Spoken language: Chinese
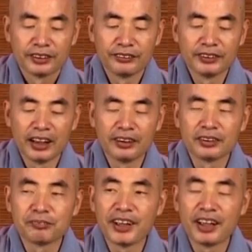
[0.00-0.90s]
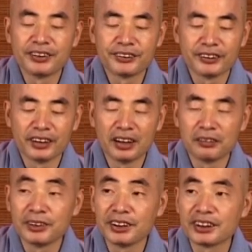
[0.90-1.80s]
通常，如果别人说呢，
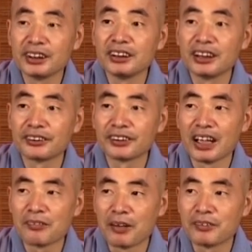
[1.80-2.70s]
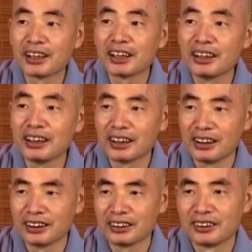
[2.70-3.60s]
我们就静静的坐在旁边听一
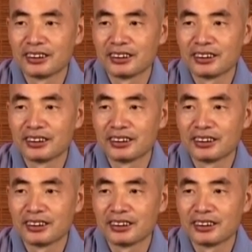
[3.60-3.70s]
听，